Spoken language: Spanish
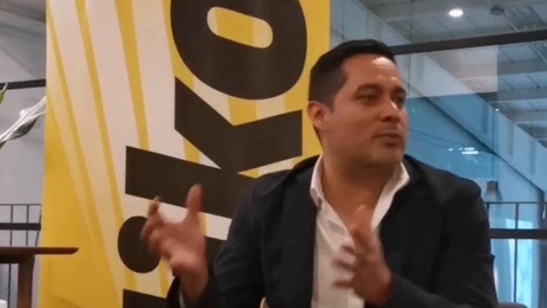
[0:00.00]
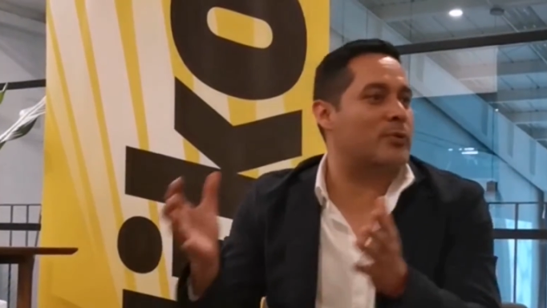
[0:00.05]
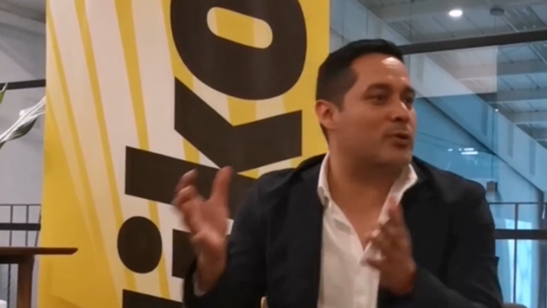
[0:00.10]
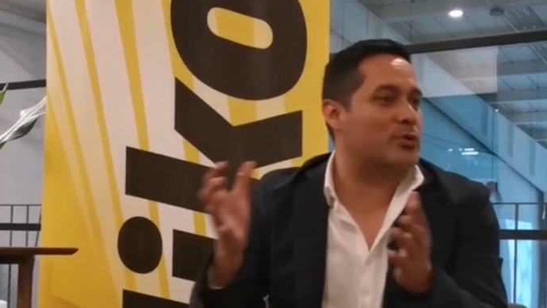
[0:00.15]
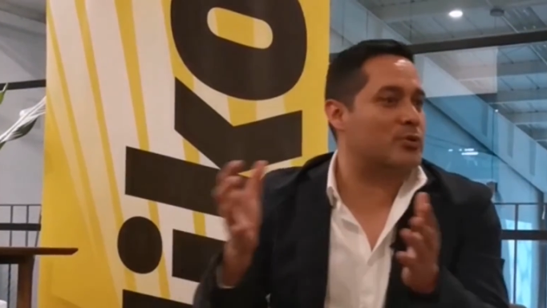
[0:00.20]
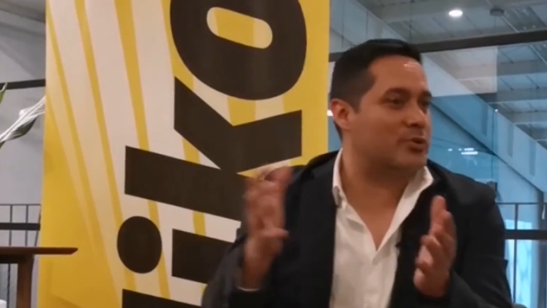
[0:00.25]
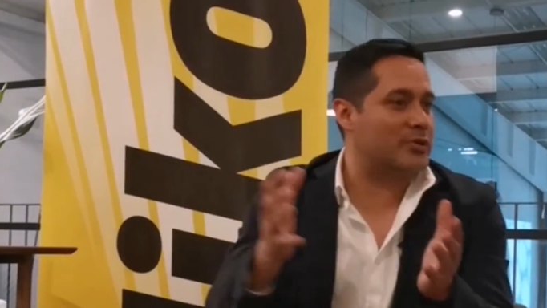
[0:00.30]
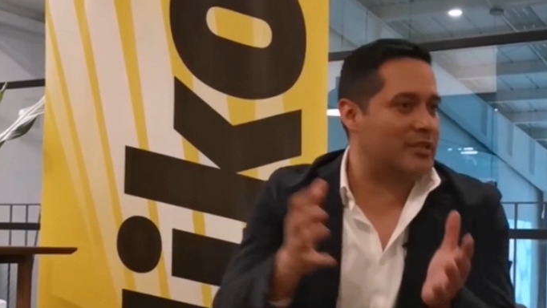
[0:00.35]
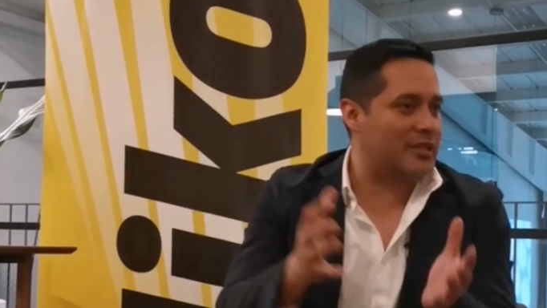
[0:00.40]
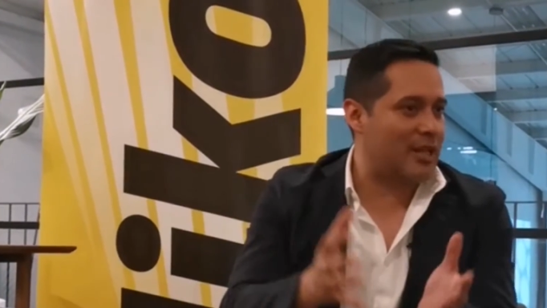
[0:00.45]

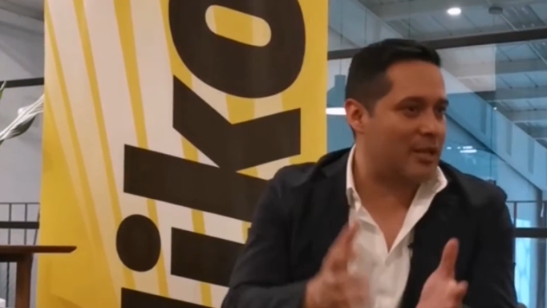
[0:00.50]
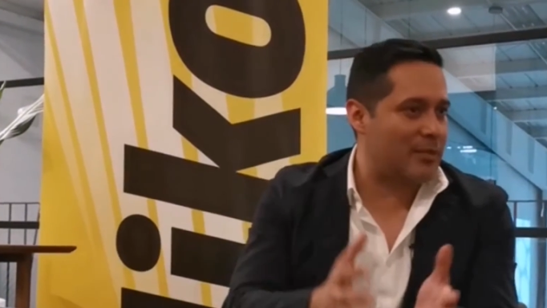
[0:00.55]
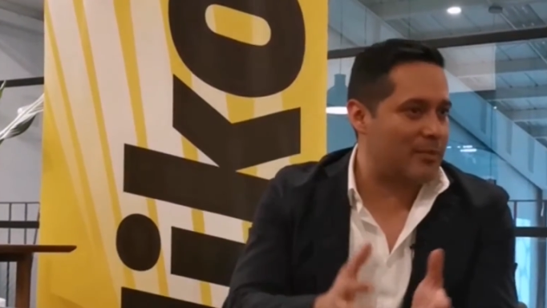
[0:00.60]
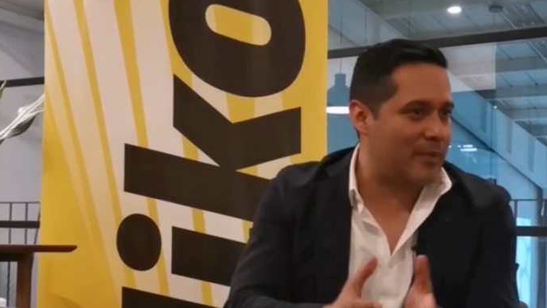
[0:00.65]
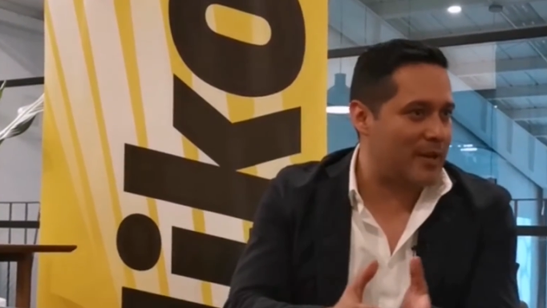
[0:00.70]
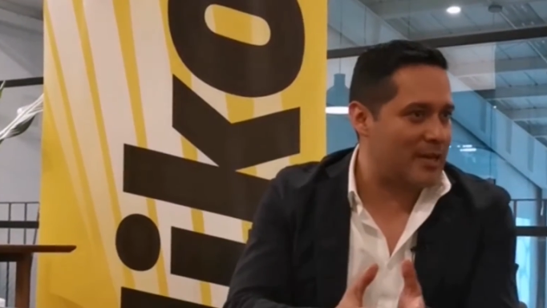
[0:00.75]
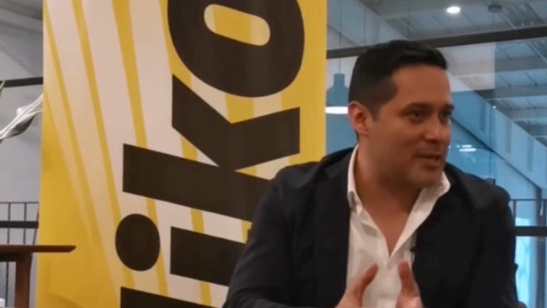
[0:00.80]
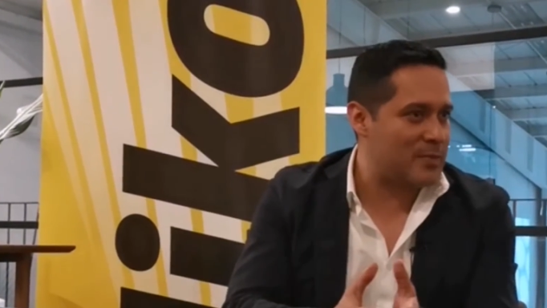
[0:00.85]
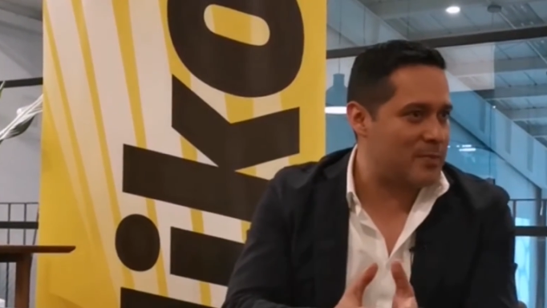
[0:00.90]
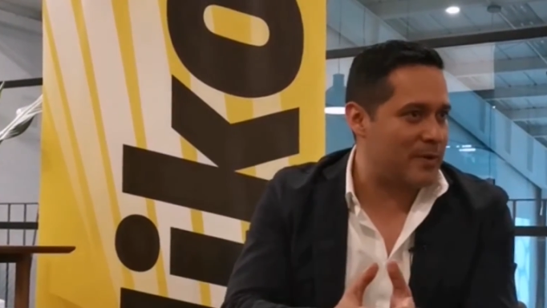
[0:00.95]
oportunidad
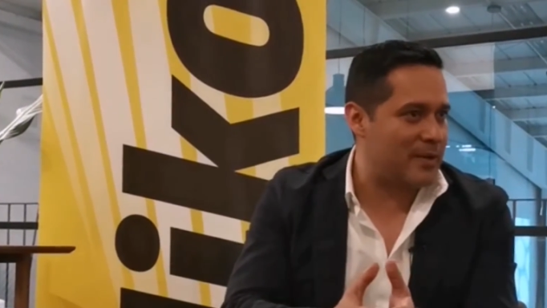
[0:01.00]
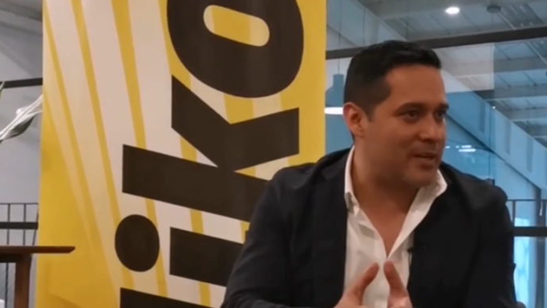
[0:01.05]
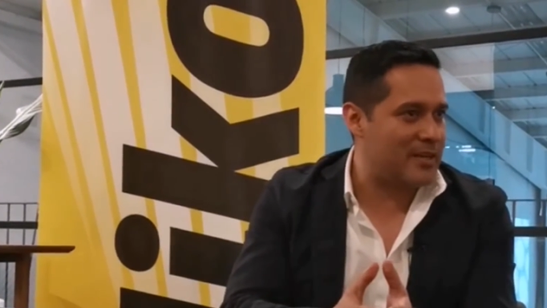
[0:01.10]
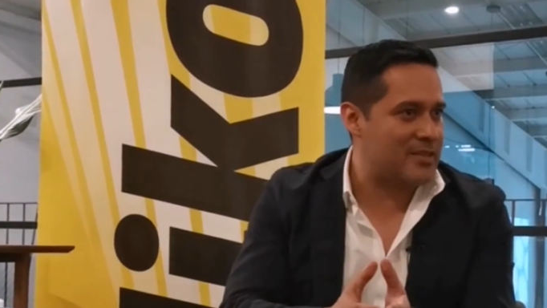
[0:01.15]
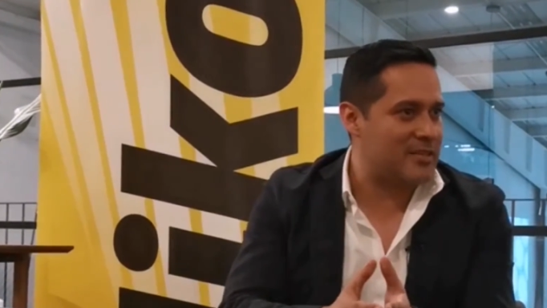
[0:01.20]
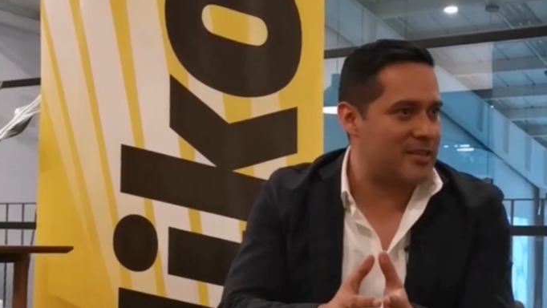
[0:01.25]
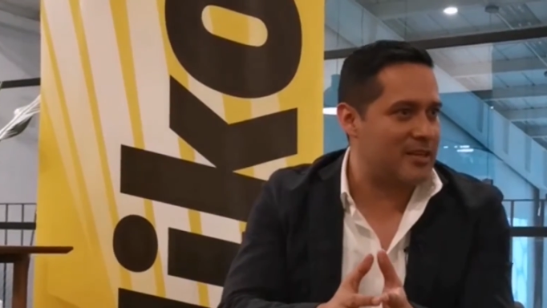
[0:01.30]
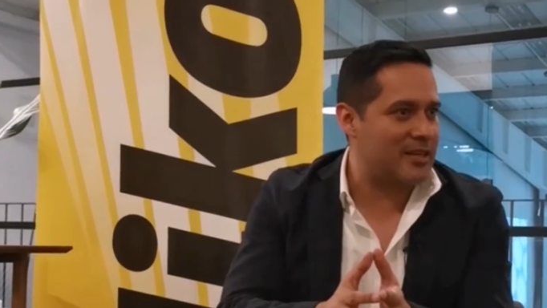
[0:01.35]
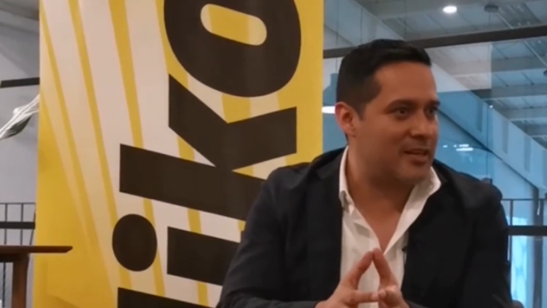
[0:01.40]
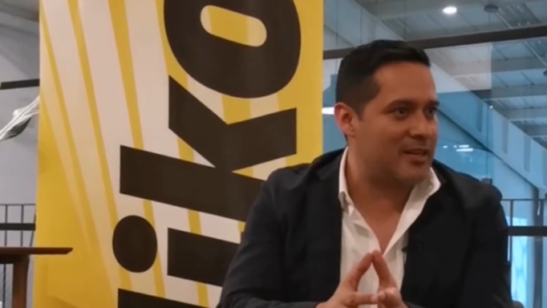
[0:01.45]
más para
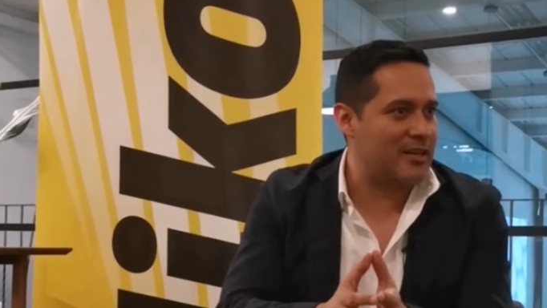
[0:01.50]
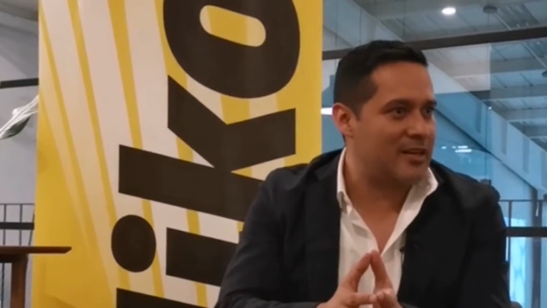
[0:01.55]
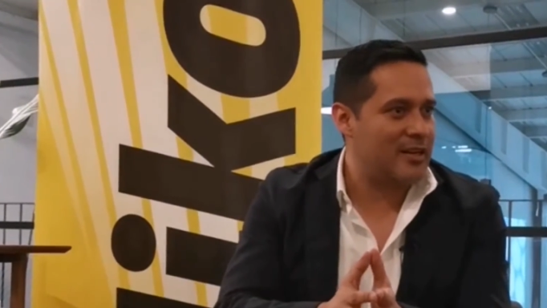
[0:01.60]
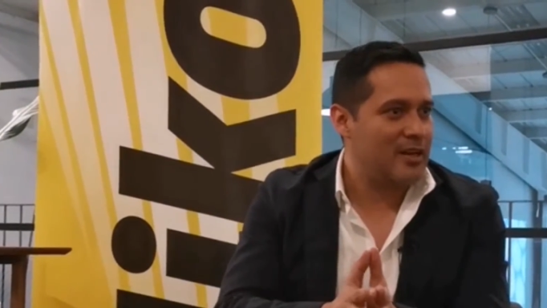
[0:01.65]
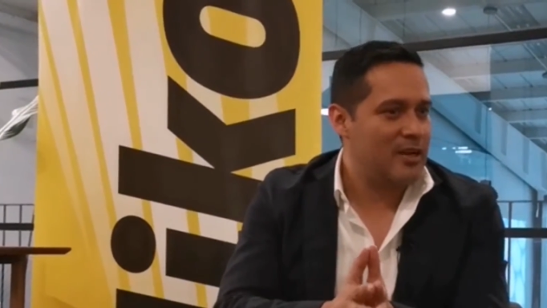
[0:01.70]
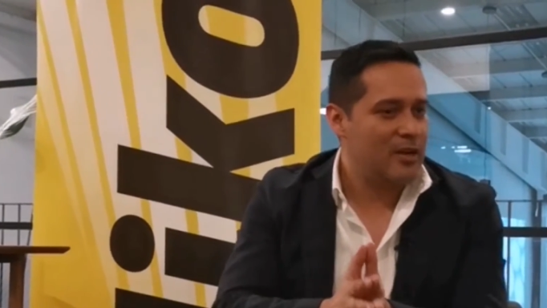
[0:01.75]
hacer